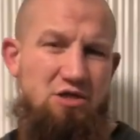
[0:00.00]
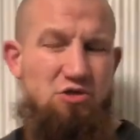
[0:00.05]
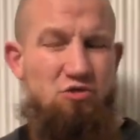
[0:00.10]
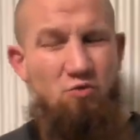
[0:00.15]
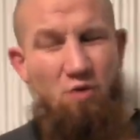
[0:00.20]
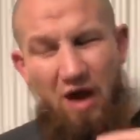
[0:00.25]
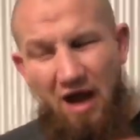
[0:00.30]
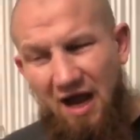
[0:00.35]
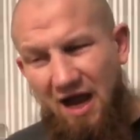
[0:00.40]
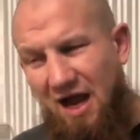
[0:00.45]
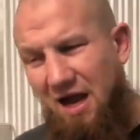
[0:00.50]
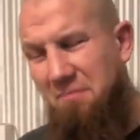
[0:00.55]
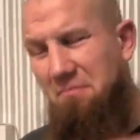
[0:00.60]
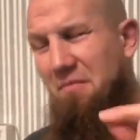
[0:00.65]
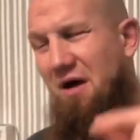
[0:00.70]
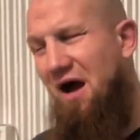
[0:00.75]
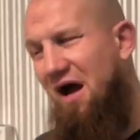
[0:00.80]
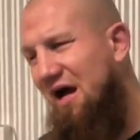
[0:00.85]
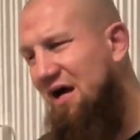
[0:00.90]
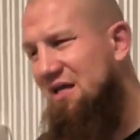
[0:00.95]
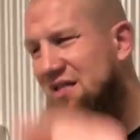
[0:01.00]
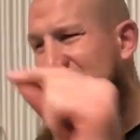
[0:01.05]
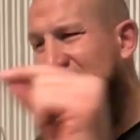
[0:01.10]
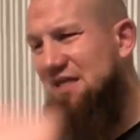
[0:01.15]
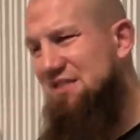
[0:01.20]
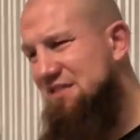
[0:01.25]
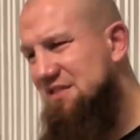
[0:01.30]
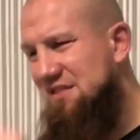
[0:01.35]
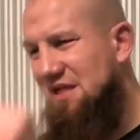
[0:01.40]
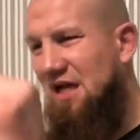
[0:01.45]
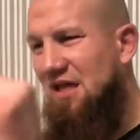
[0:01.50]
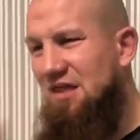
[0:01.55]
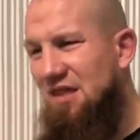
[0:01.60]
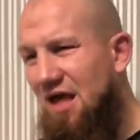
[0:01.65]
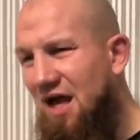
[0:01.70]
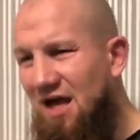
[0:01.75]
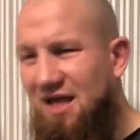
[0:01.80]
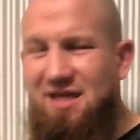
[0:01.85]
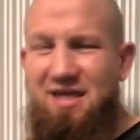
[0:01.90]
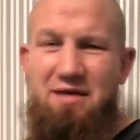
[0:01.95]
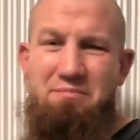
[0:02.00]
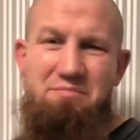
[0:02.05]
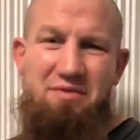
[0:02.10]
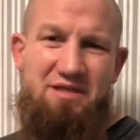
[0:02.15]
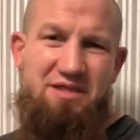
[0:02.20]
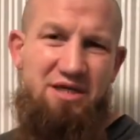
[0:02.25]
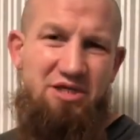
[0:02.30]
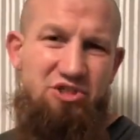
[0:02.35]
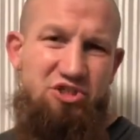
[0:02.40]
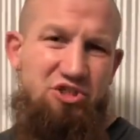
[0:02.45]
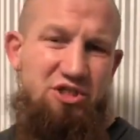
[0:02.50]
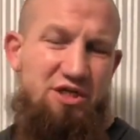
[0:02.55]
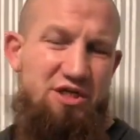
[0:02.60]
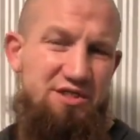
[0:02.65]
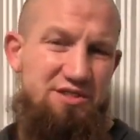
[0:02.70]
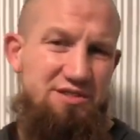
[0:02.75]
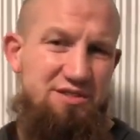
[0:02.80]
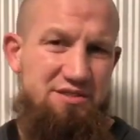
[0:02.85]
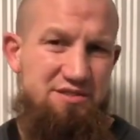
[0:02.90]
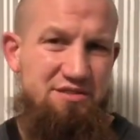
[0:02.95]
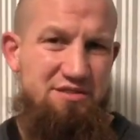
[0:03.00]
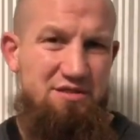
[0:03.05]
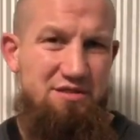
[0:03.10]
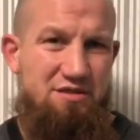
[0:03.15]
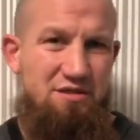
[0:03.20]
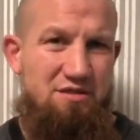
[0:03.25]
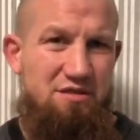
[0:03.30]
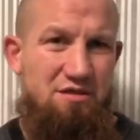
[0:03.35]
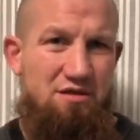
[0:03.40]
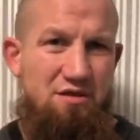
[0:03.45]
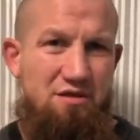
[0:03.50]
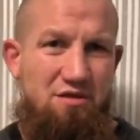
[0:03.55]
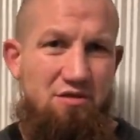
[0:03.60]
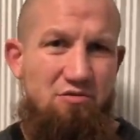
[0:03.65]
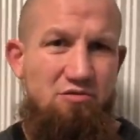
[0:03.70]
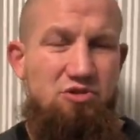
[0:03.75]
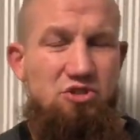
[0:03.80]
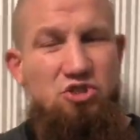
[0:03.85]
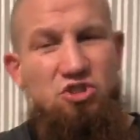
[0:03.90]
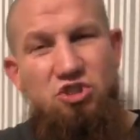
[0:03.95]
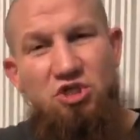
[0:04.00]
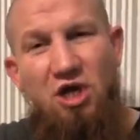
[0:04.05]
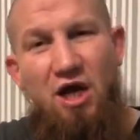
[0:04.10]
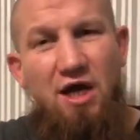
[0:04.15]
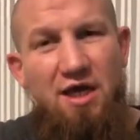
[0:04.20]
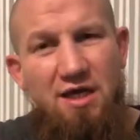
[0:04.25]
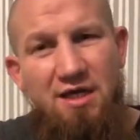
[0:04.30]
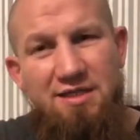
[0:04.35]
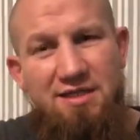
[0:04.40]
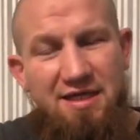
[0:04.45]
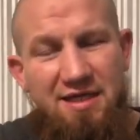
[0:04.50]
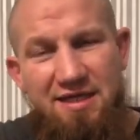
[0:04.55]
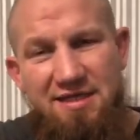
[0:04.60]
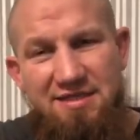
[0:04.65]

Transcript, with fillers: Dua machen, dass Allah jemand recht leitet. Und inshallah in der